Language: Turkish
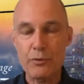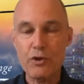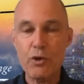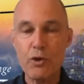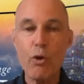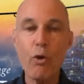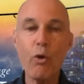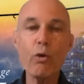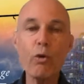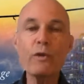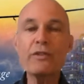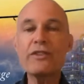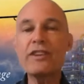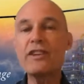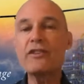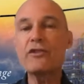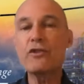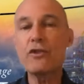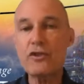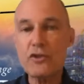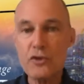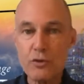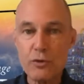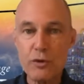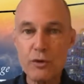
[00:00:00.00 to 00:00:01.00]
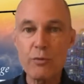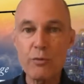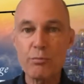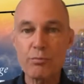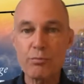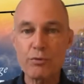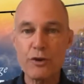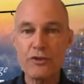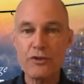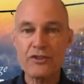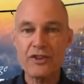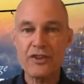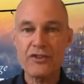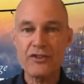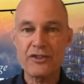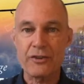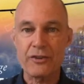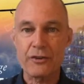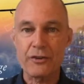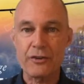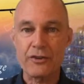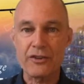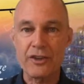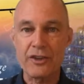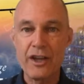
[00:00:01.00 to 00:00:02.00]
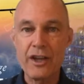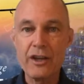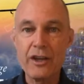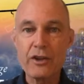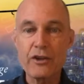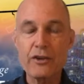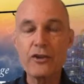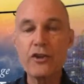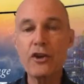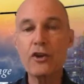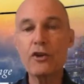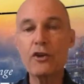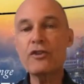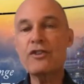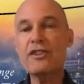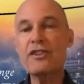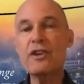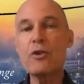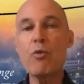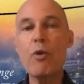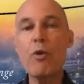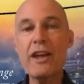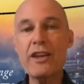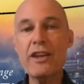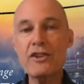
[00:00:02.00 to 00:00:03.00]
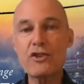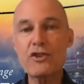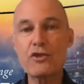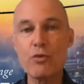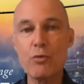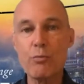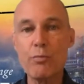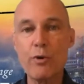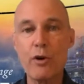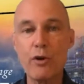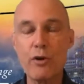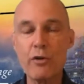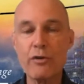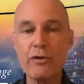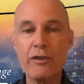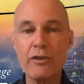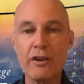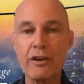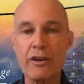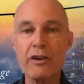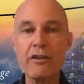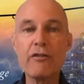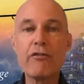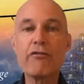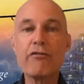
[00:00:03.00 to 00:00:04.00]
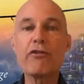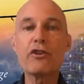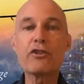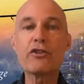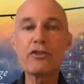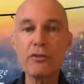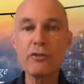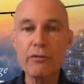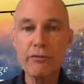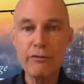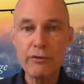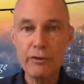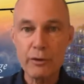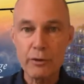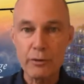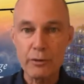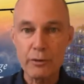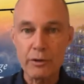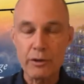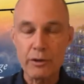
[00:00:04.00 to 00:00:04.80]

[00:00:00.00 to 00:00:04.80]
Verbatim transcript: Bunların hepsi geçmişte yaşadığımızın kanıtı. Bununla gurur duyamayız.